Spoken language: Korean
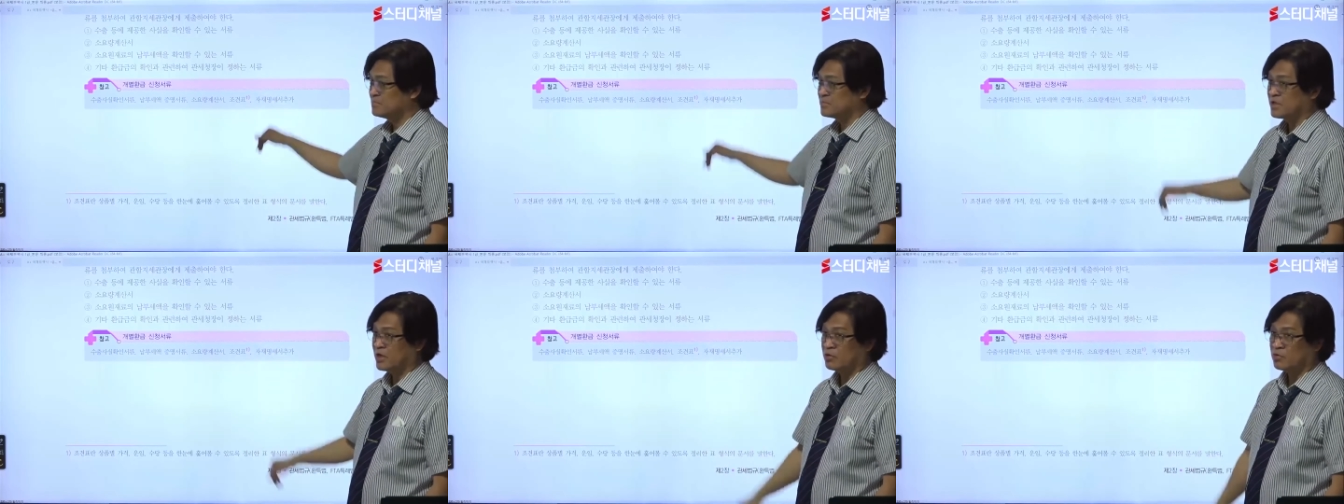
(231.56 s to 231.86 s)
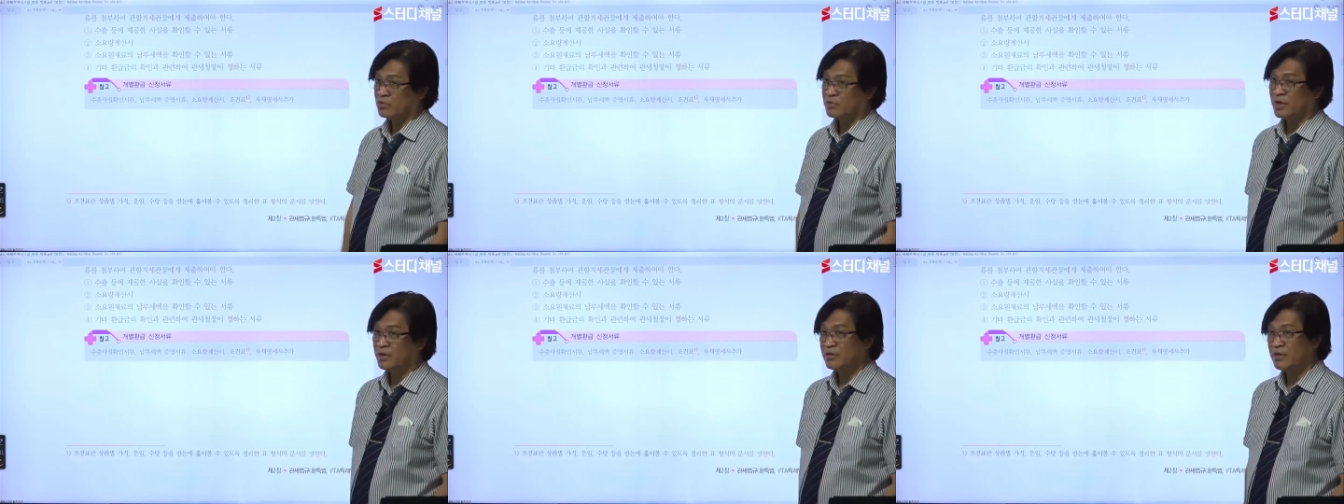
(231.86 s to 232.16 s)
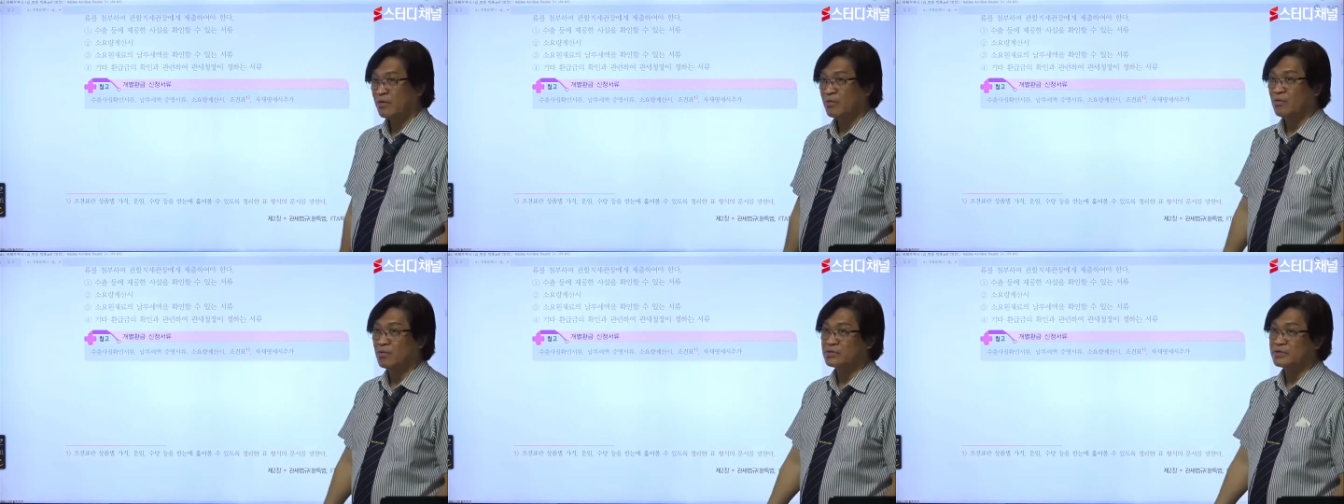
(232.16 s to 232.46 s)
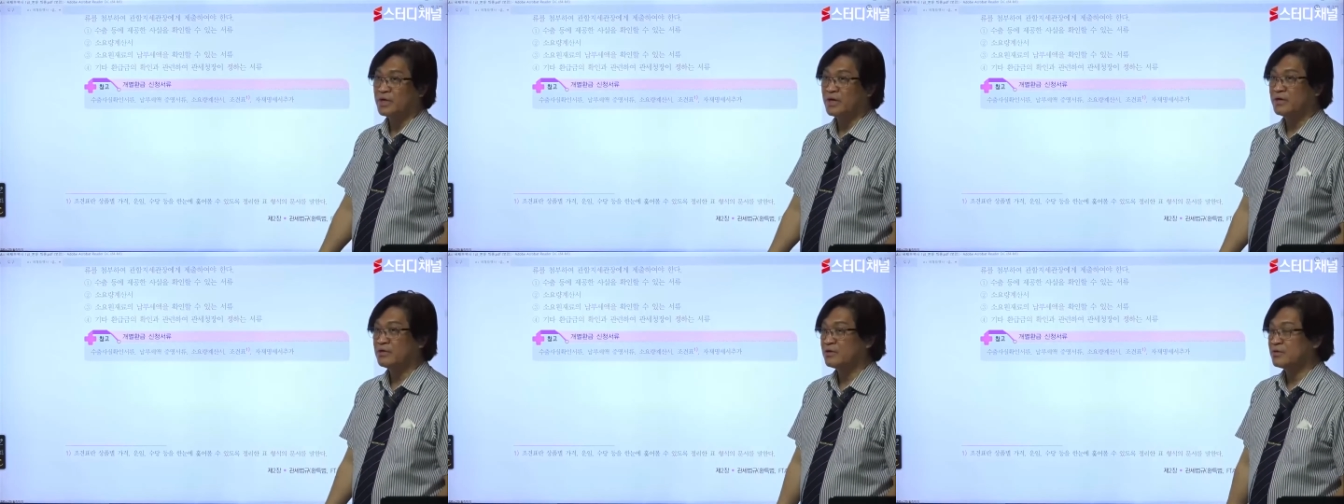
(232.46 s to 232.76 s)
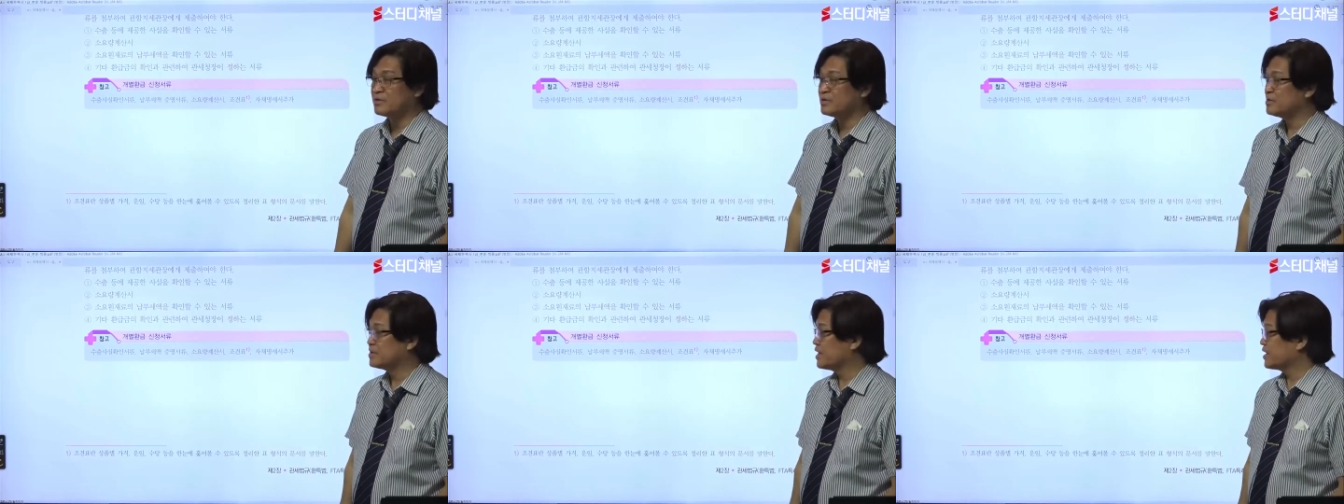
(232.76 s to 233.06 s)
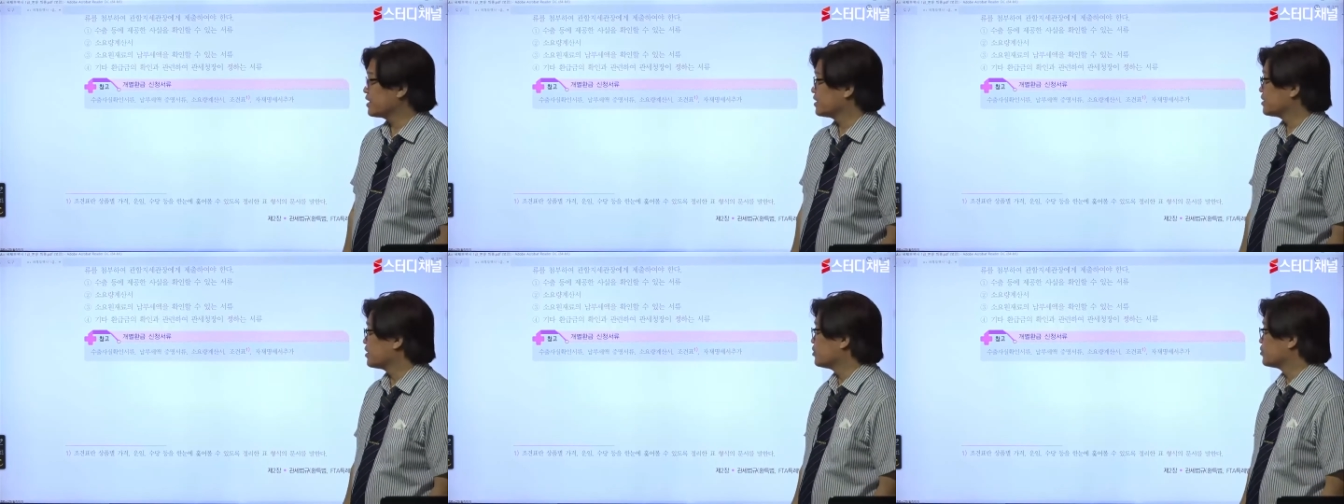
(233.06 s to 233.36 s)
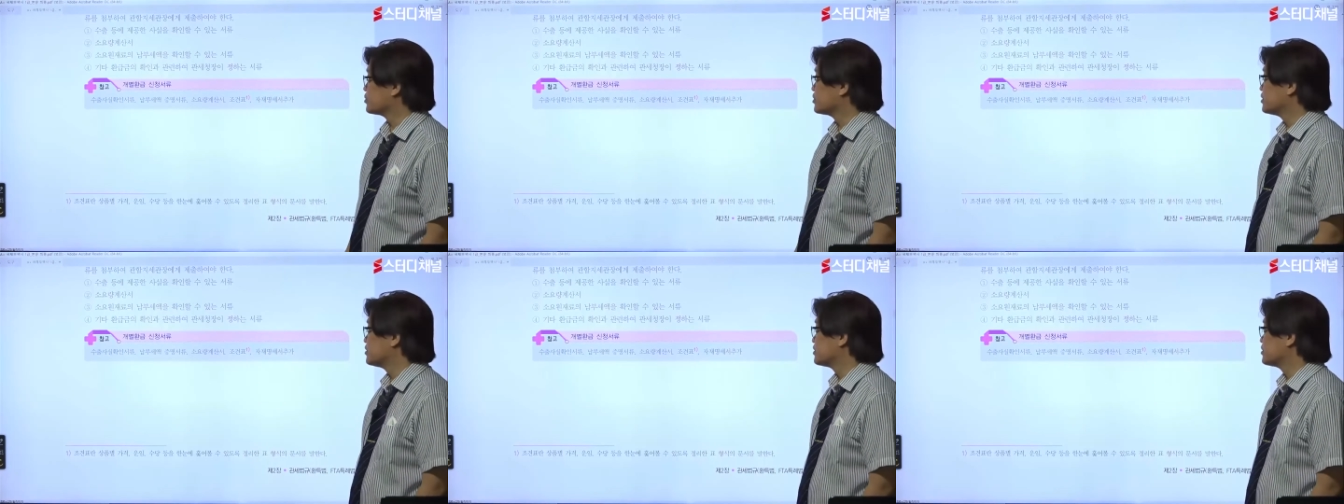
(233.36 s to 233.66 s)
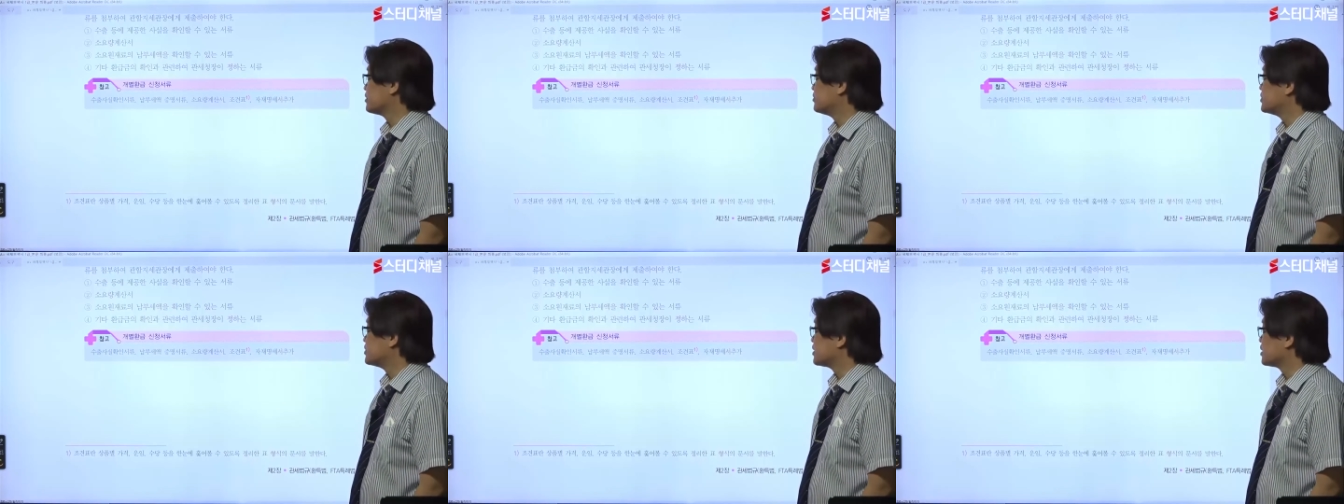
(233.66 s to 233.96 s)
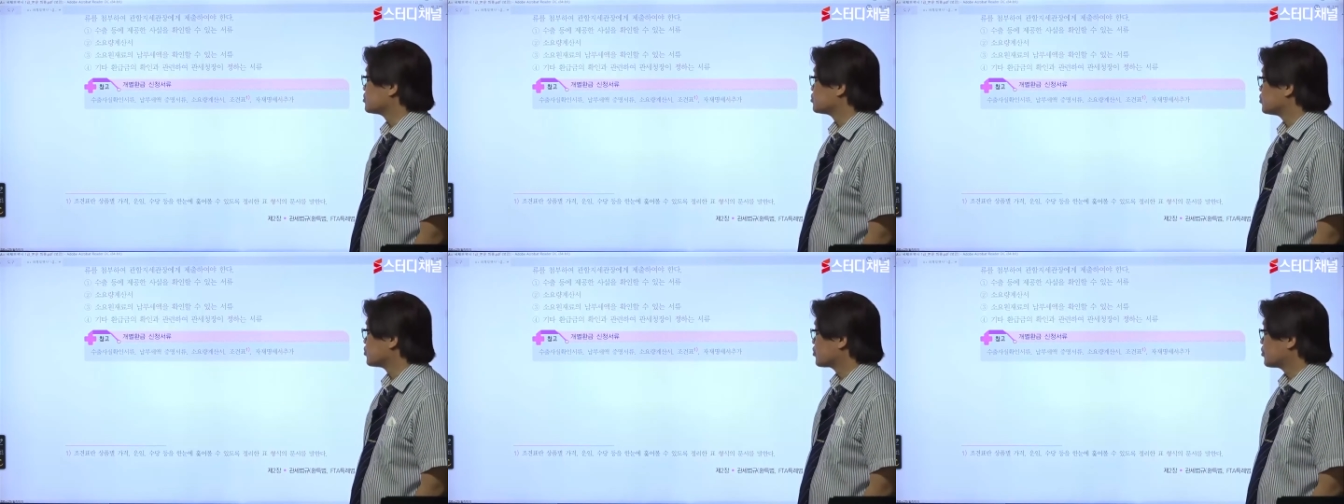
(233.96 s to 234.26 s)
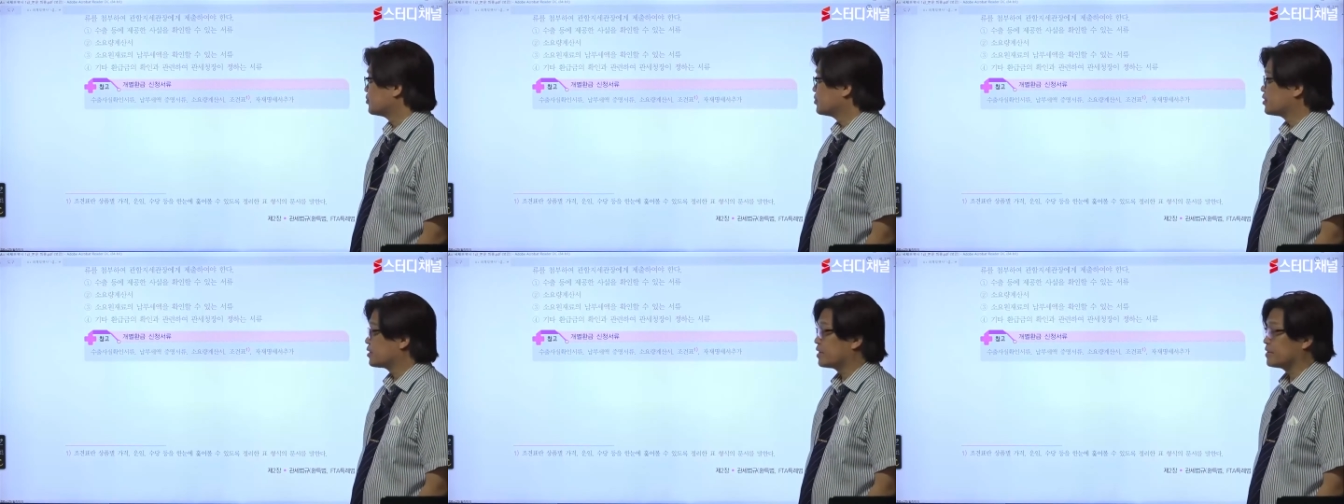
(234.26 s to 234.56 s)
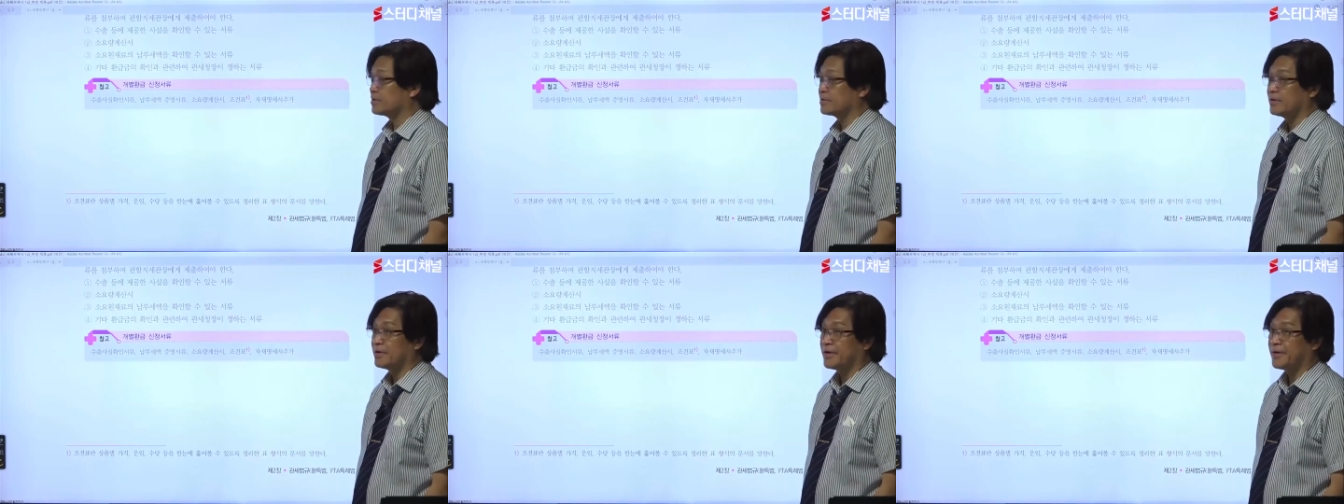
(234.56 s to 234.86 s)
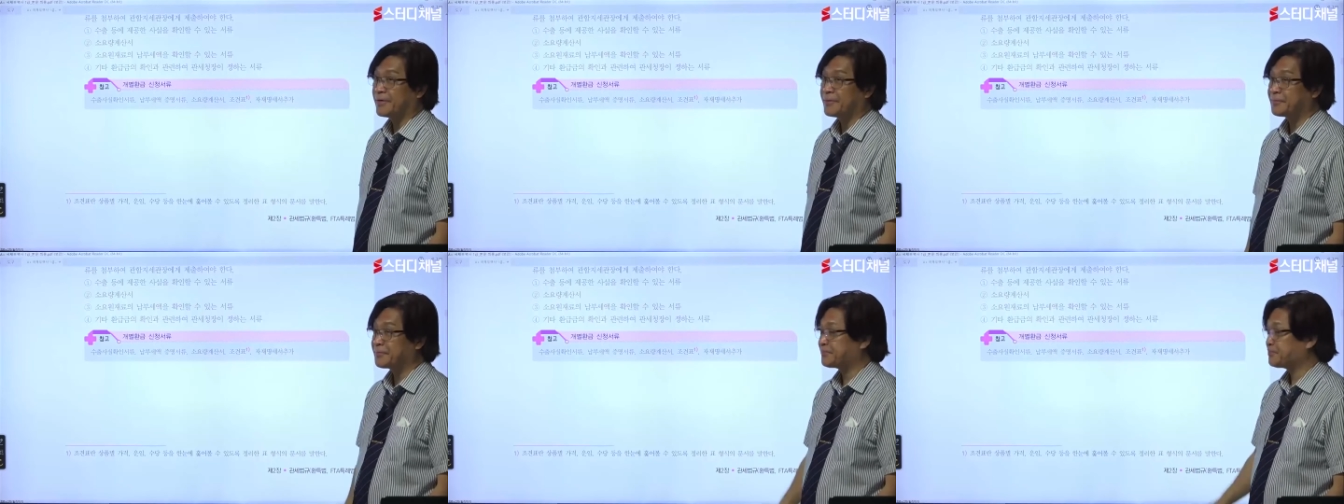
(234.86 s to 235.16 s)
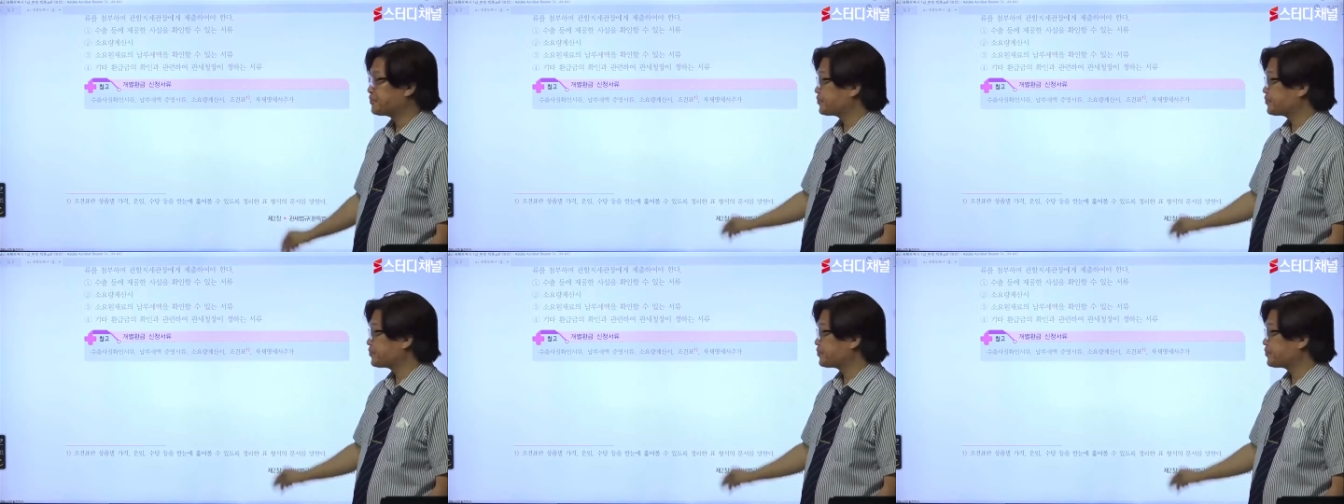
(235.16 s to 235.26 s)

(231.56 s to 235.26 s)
제조 생산 공장에서 흔하게 사용되는 겁니다. 조건표라는 거.